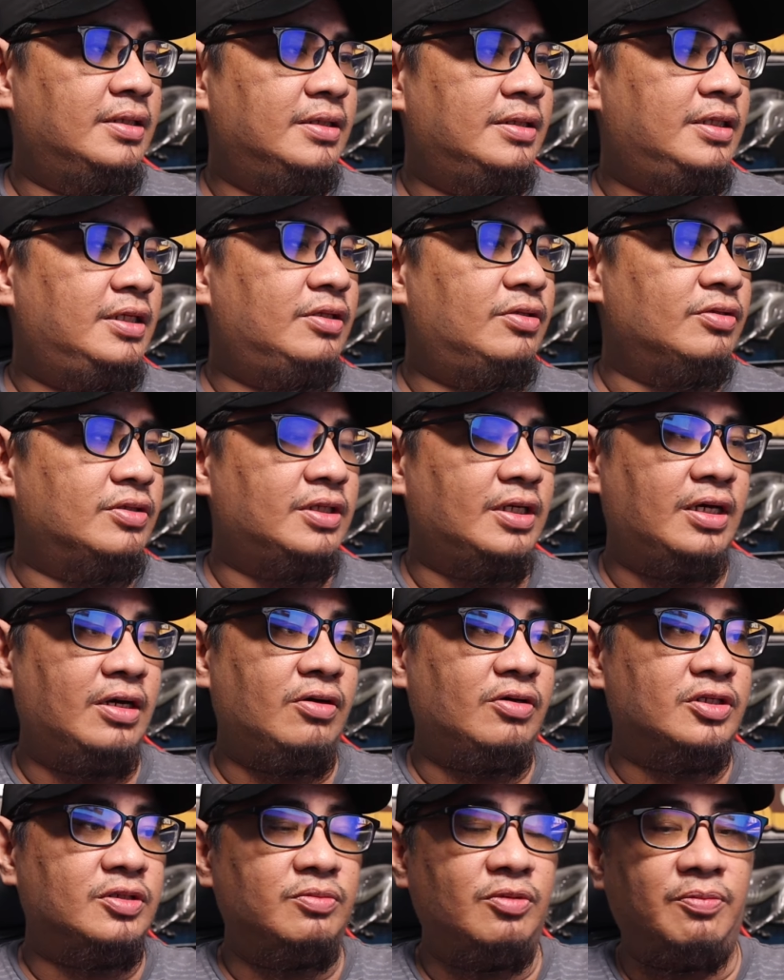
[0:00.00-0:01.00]
dito sa
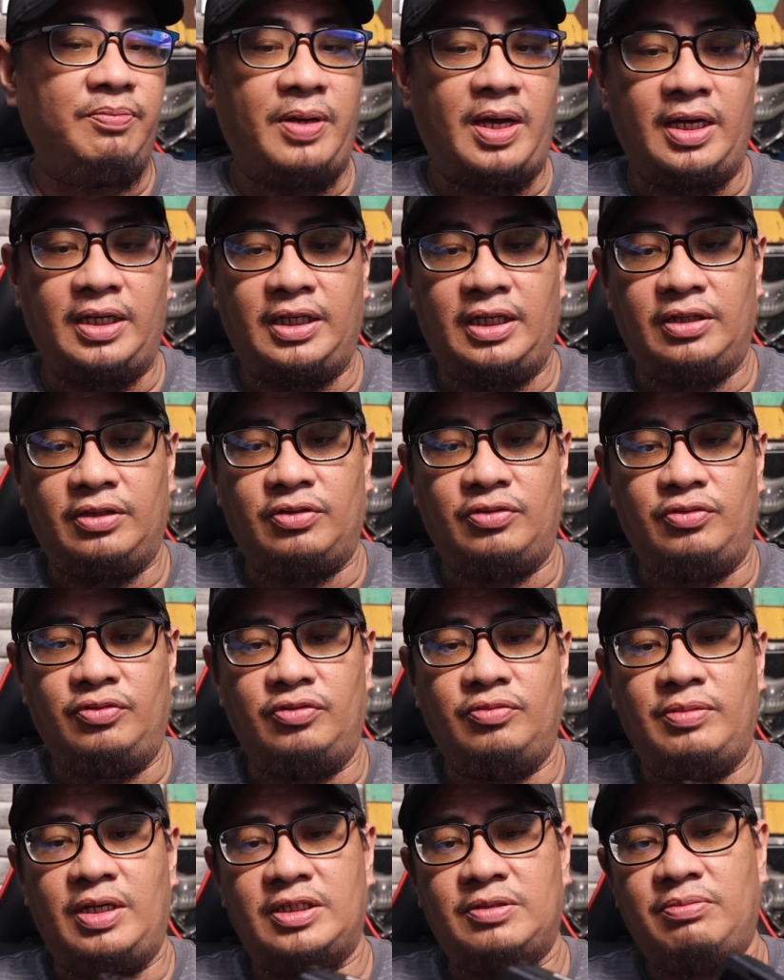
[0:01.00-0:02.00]
Osmo Pocket
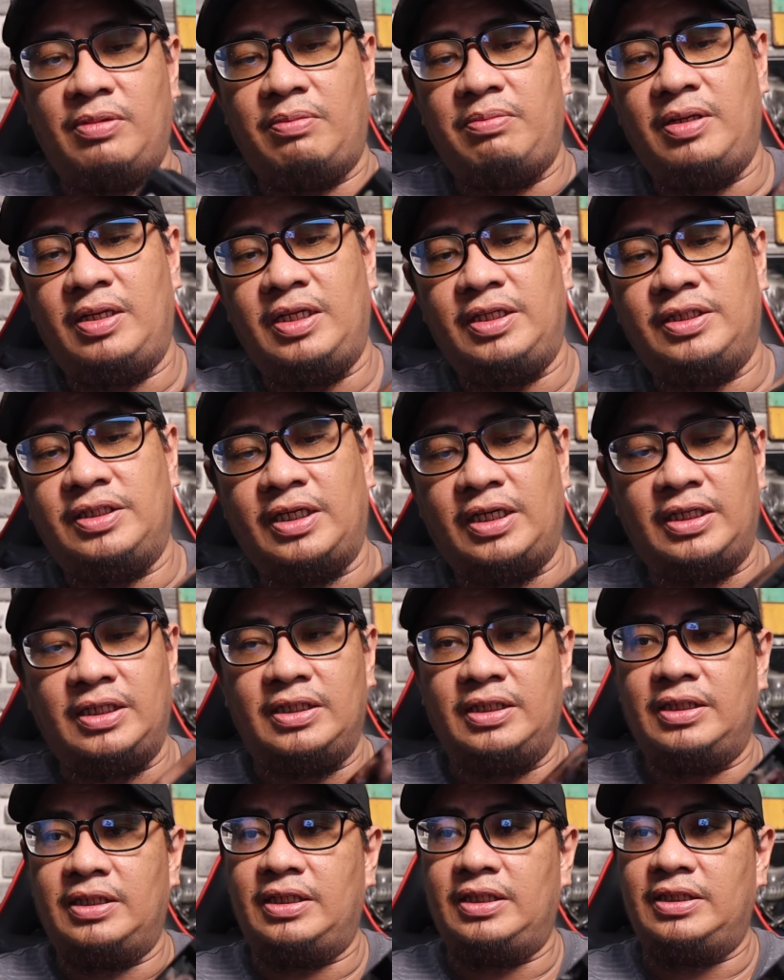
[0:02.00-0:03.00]
2, mas mabilis siyang
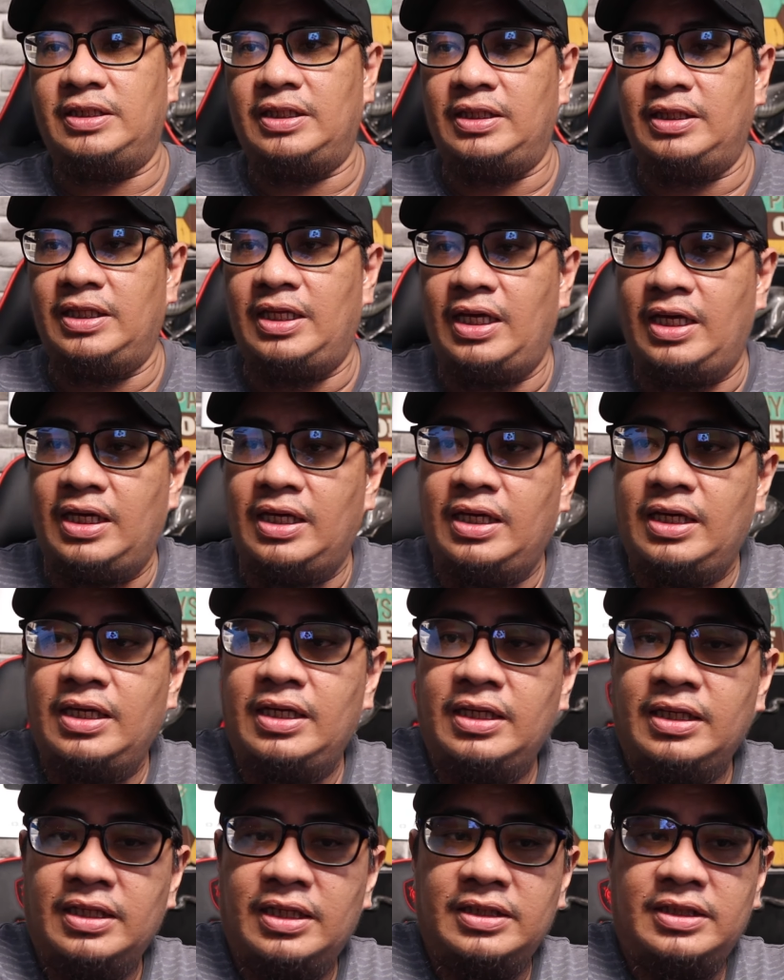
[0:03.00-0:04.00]
isindi.
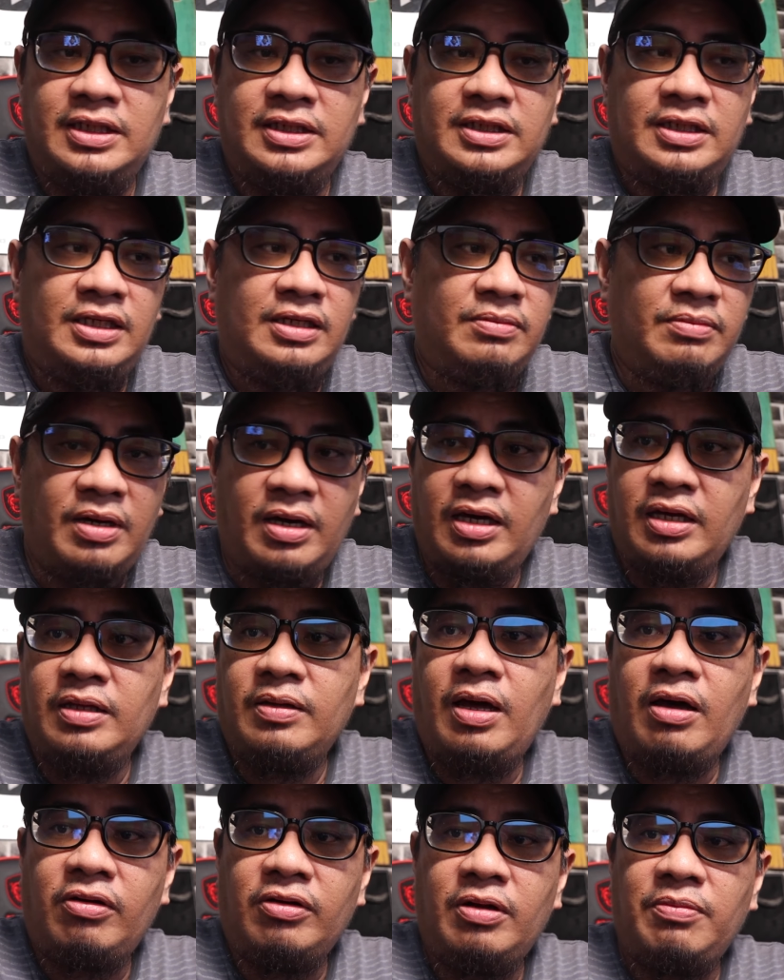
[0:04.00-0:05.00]
Kasi si eh,
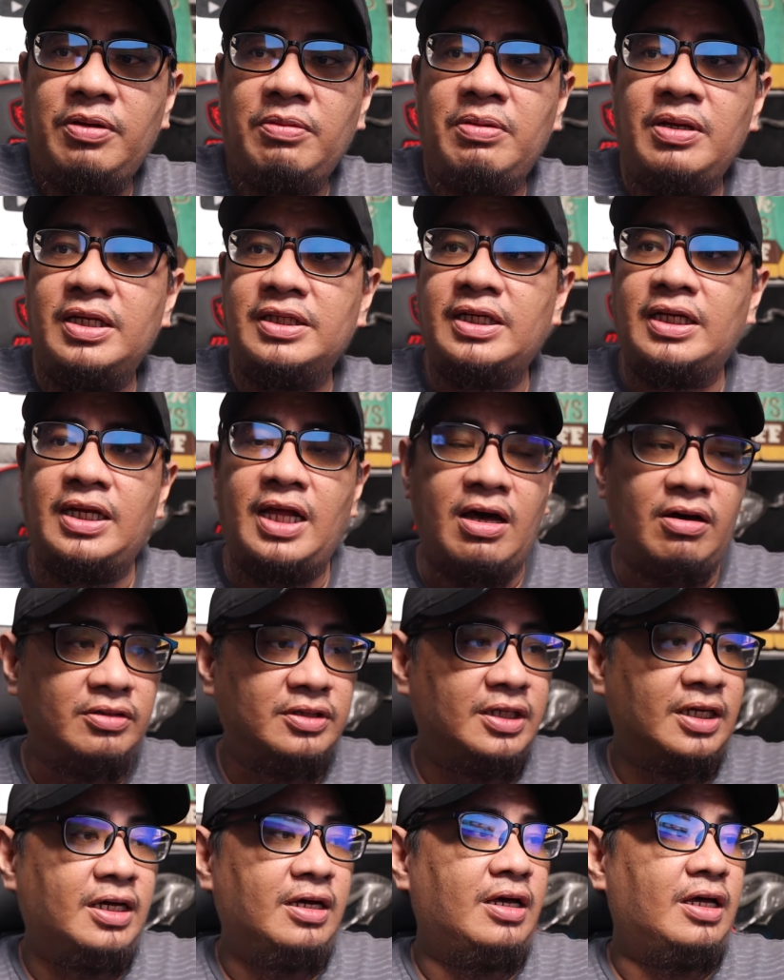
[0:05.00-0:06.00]
ako nabibilisan na ako
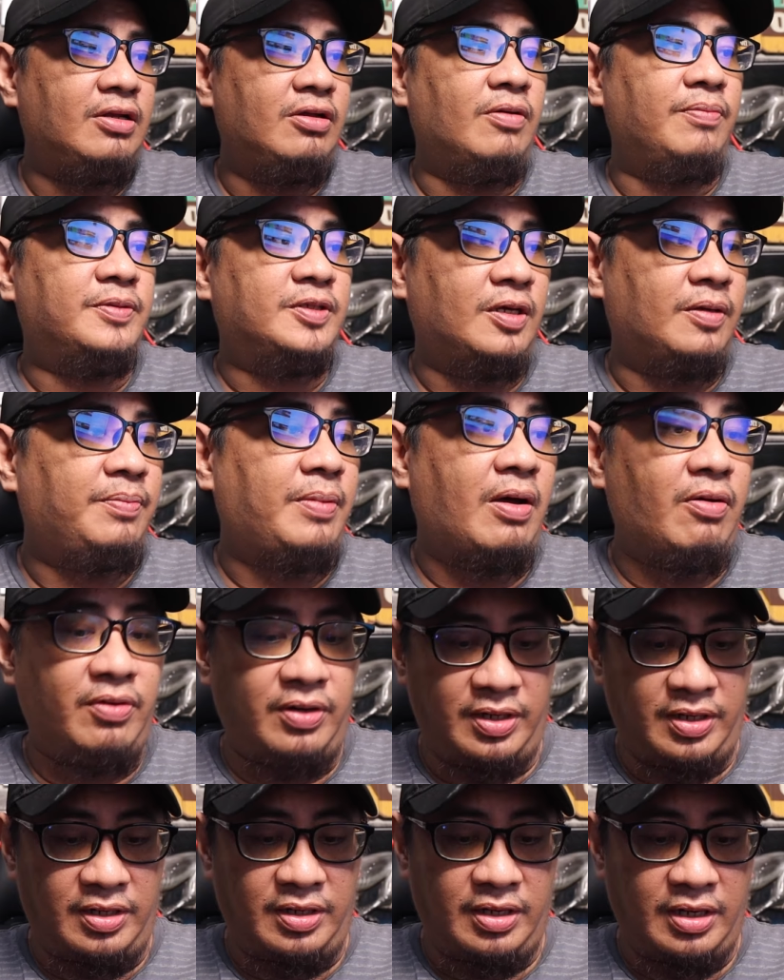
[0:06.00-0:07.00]
sa ano sa
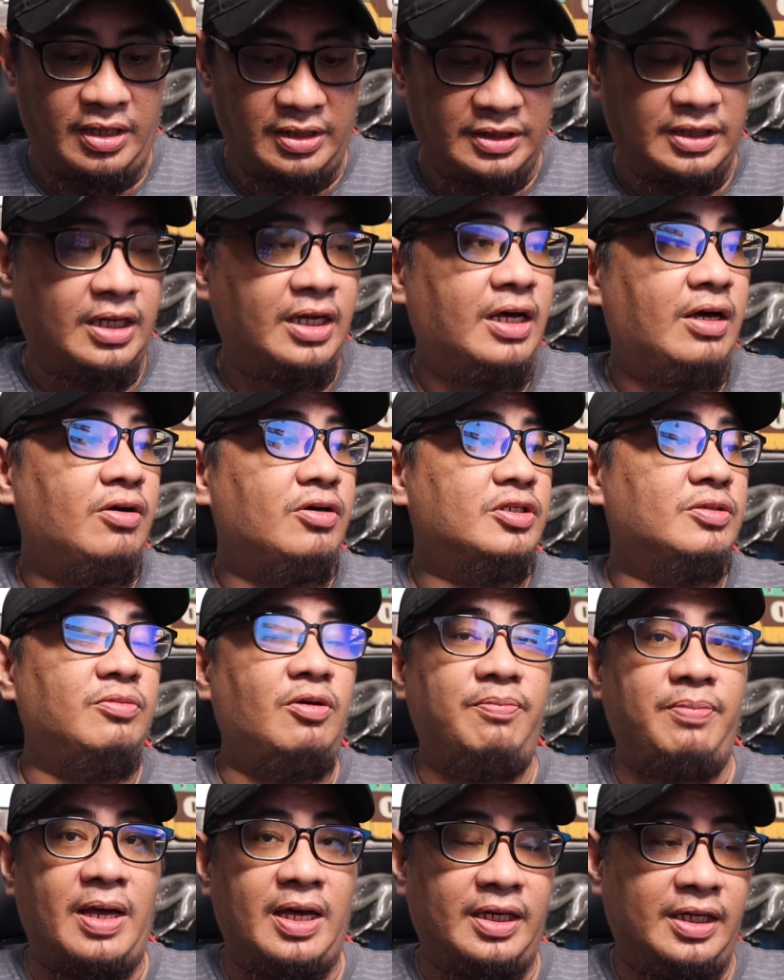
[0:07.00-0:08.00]
power ay sa Osmo
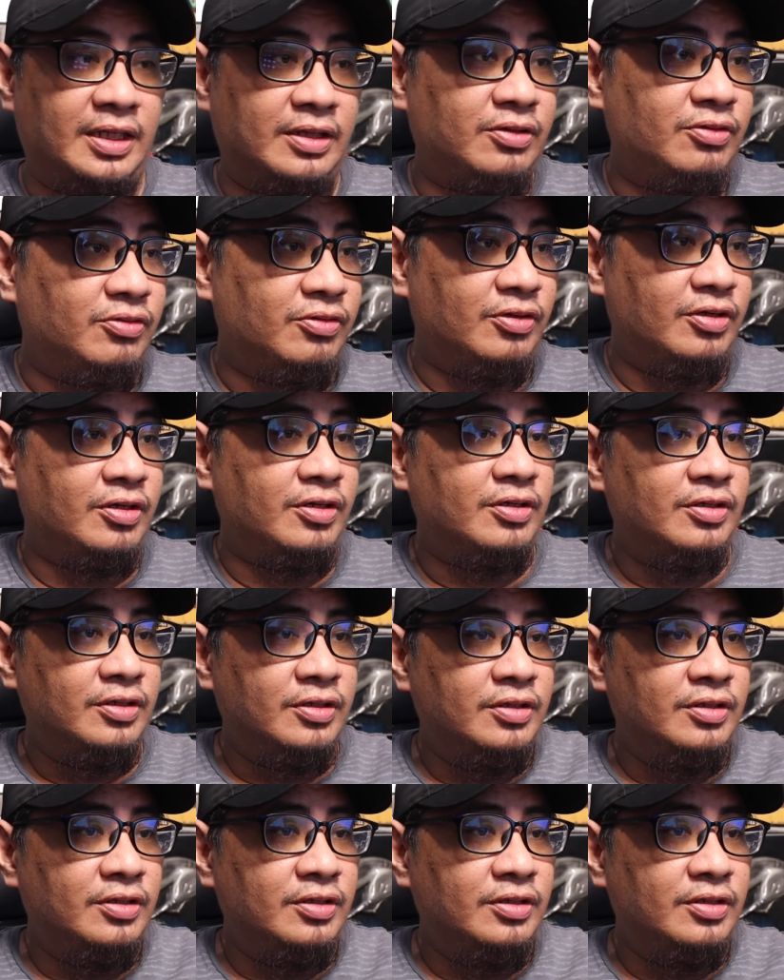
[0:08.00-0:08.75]
Pocket 2 no.